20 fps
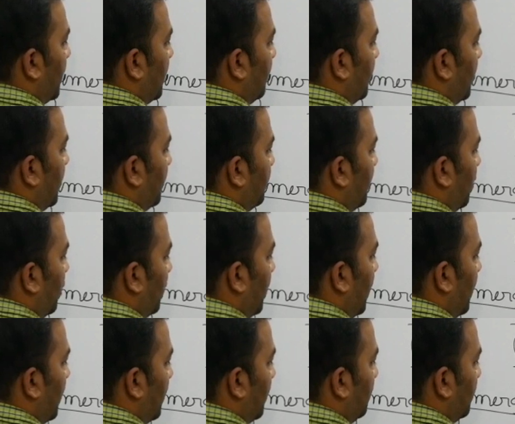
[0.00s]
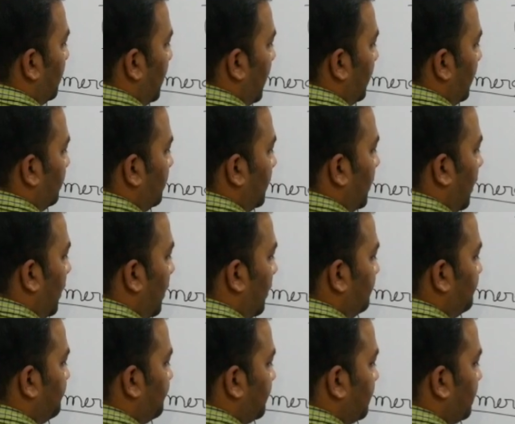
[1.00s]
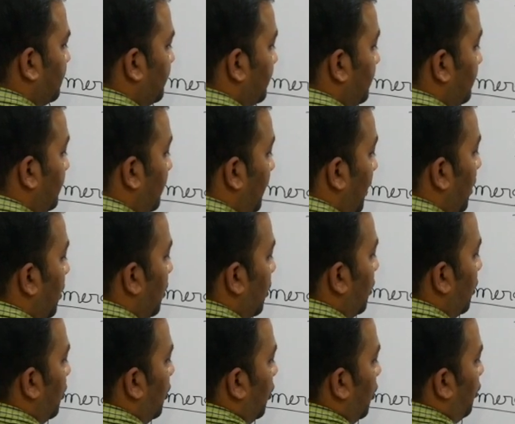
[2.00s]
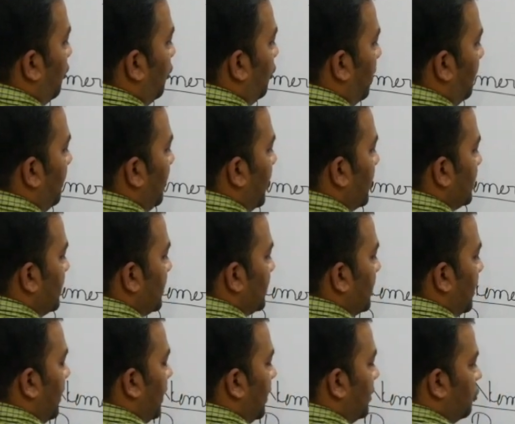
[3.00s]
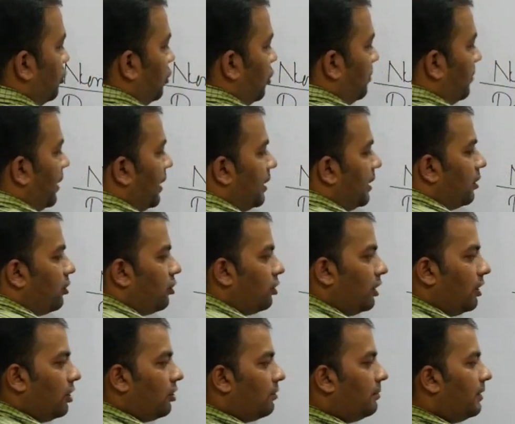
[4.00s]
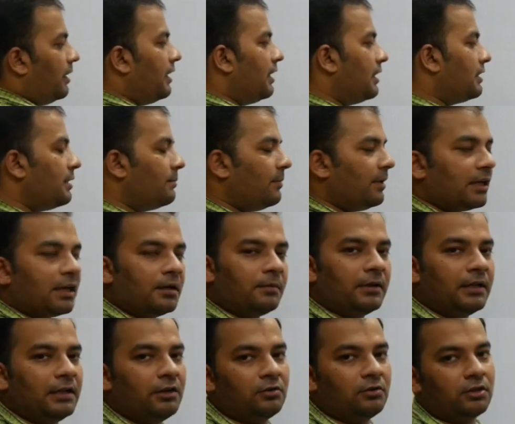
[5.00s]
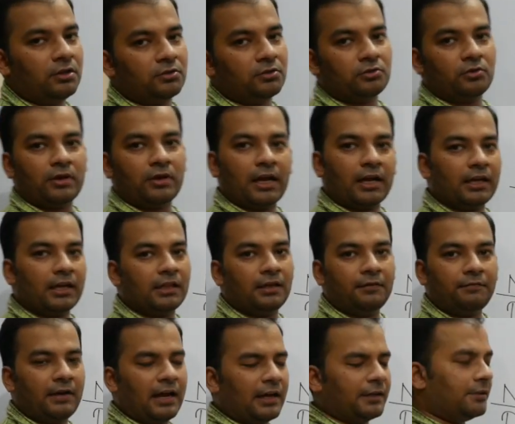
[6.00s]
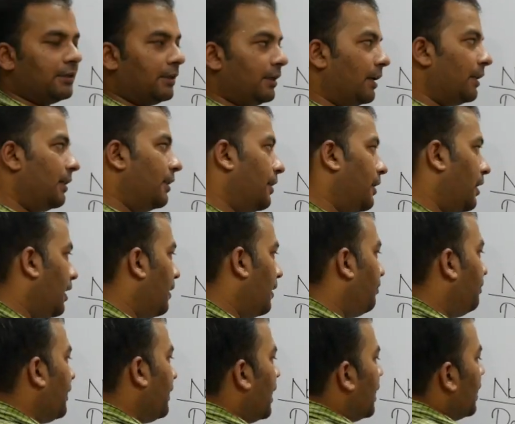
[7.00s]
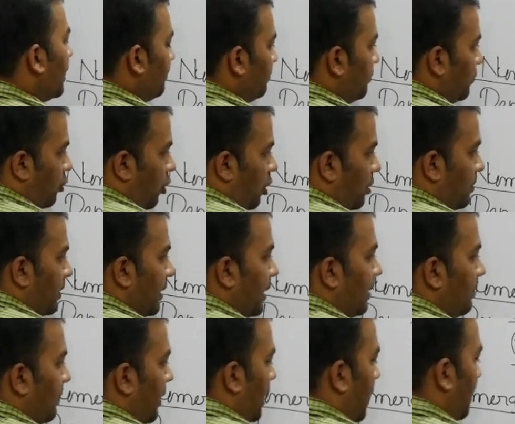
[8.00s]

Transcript: का मतलब क्या होता है हर होता है ठीक है कोई भी ऐसी संख्या जो न्यूमरेटर और डिनोमिनेटर से मिलकर बनी होती है उसको क्या कहते हैं फ्रैक्शन कहते हैं ठीक है नॉर्मली मैं